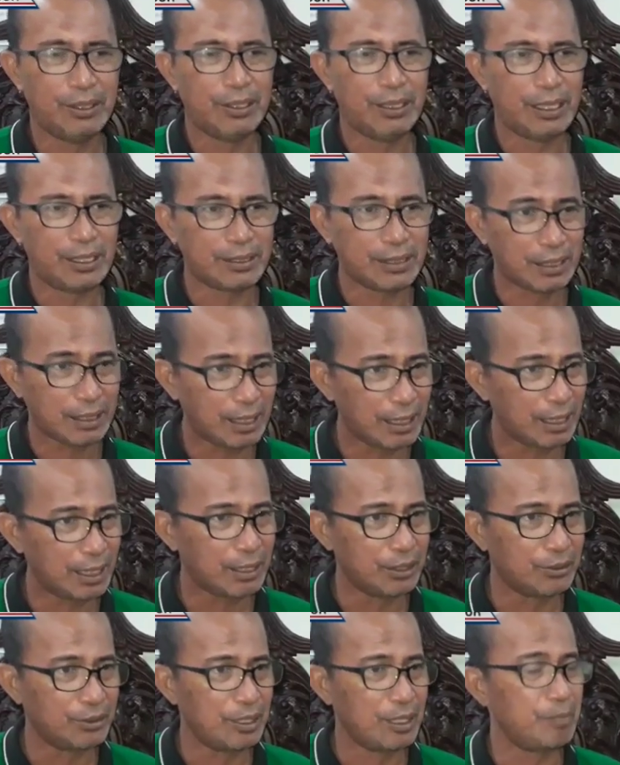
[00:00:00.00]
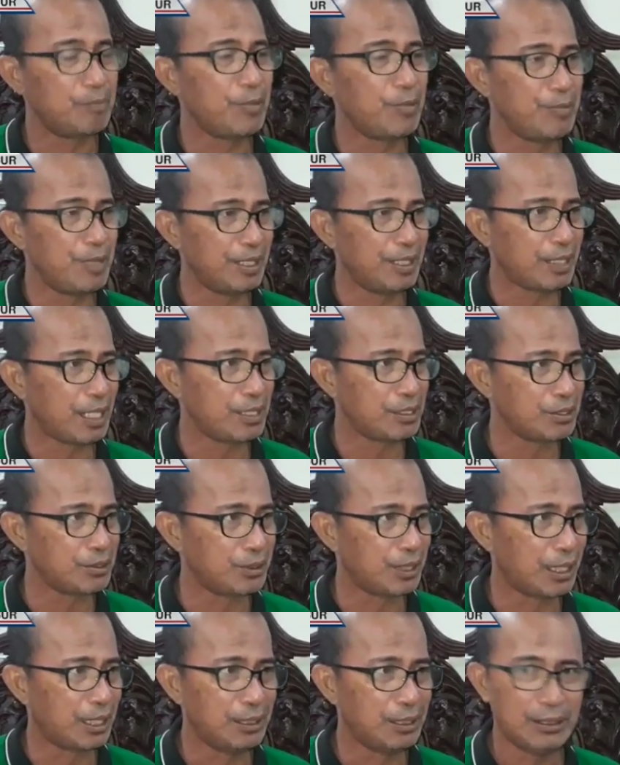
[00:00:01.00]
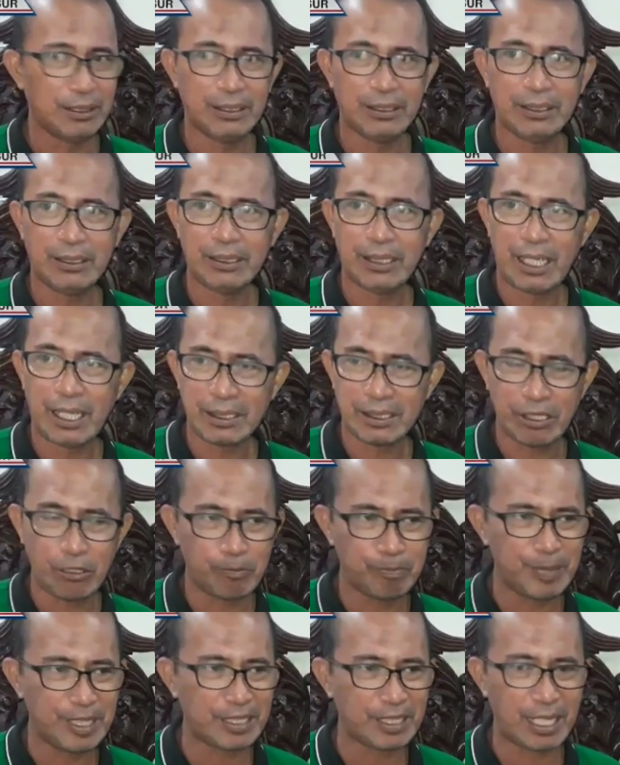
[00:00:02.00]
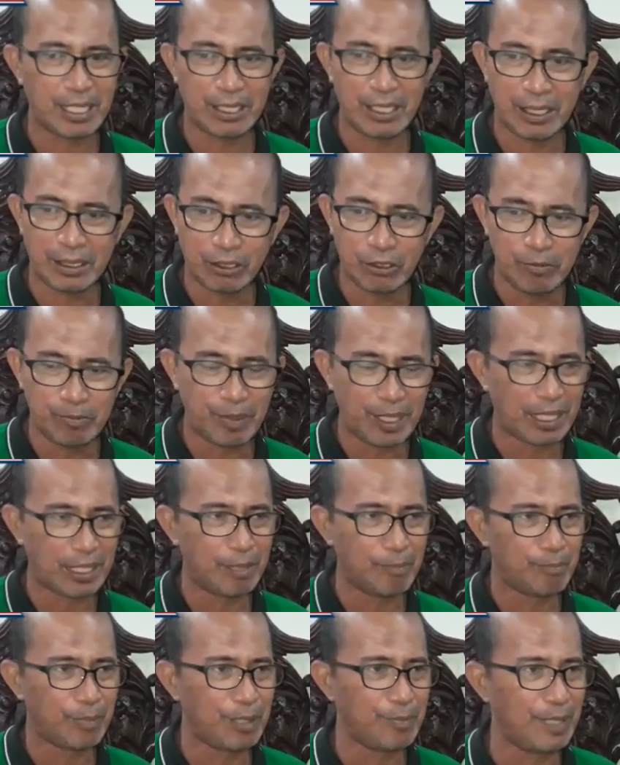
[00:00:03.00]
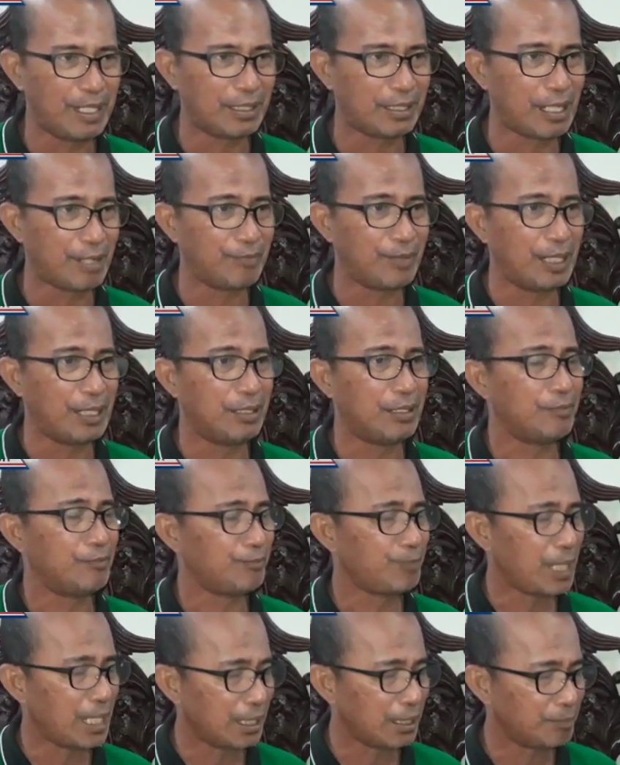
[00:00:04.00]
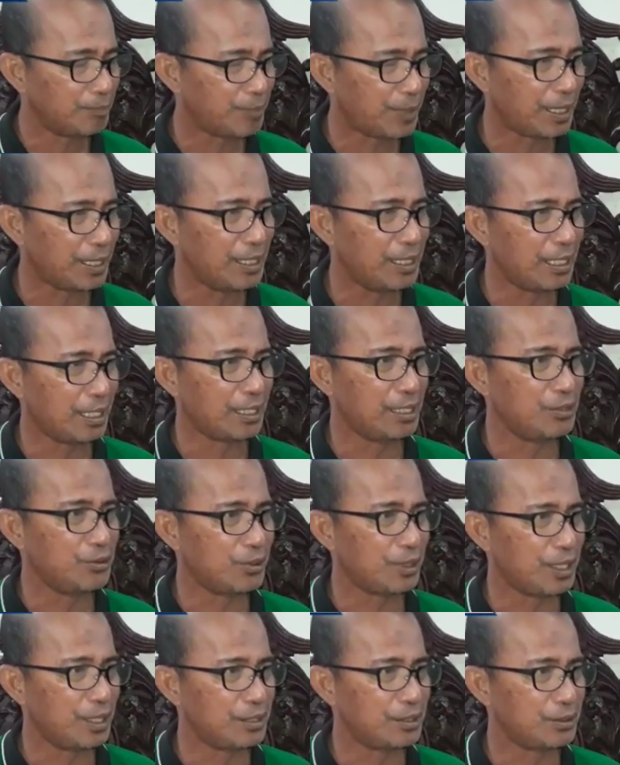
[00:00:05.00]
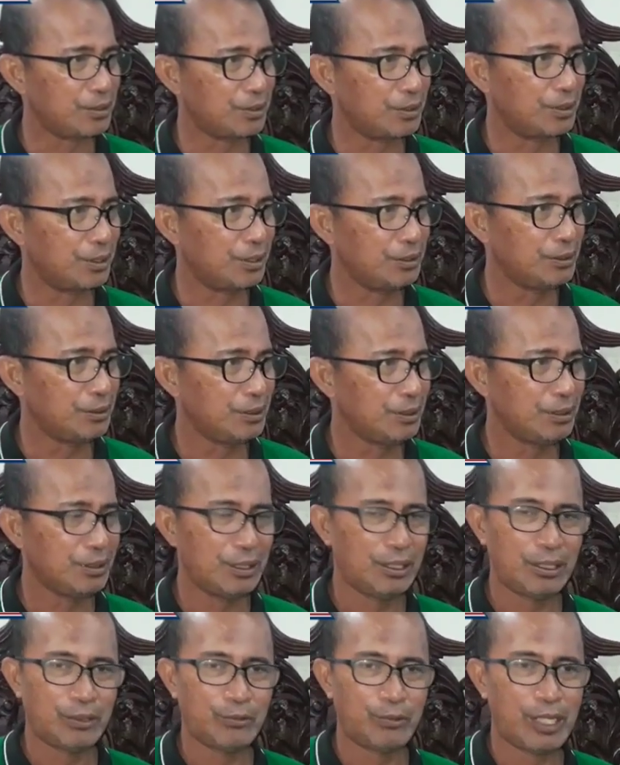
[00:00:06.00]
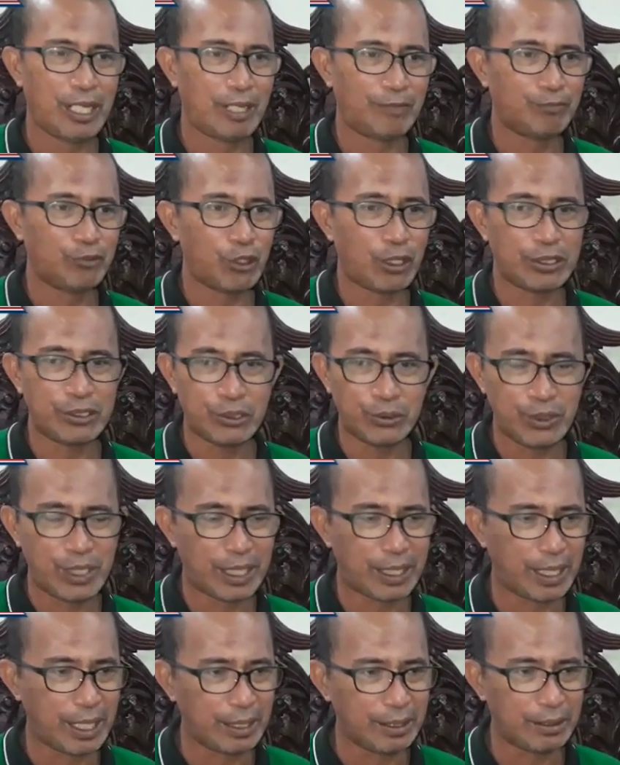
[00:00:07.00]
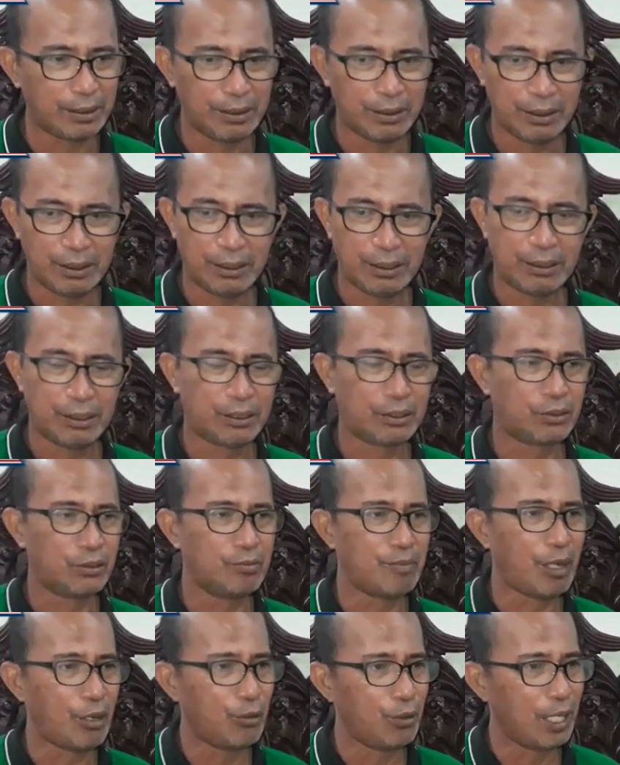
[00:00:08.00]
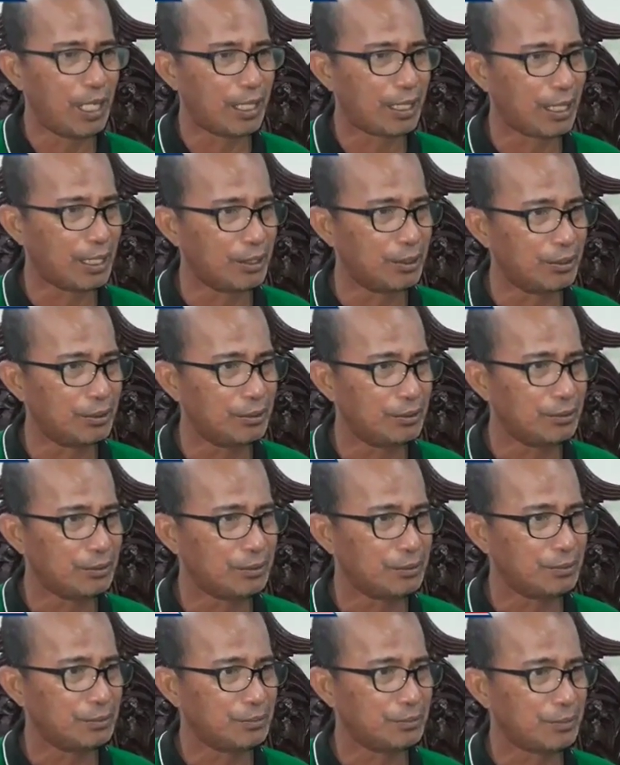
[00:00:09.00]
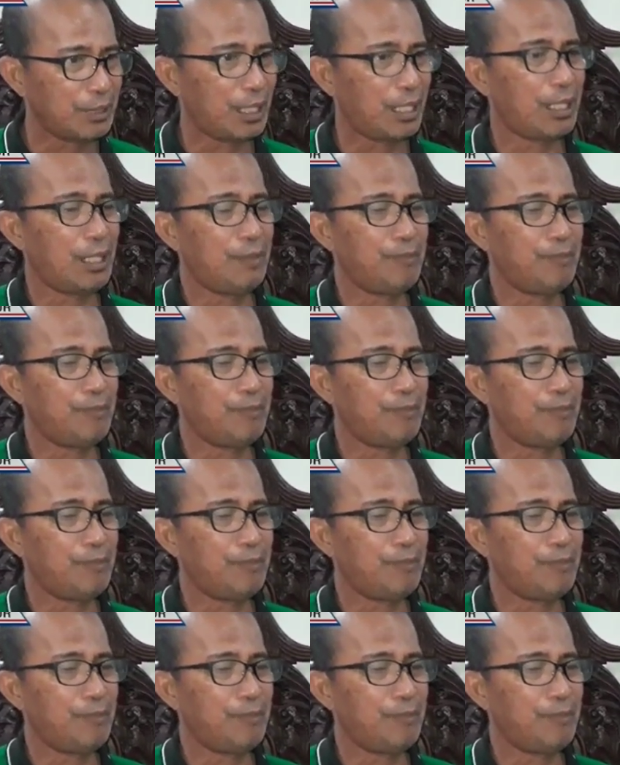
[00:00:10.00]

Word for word: at saka ngayon implementation na. Uh, sa umpisa, itong pag-implement namin, part pa rin ng education. No? We have to adjudicate kung mahuli kayo, uh,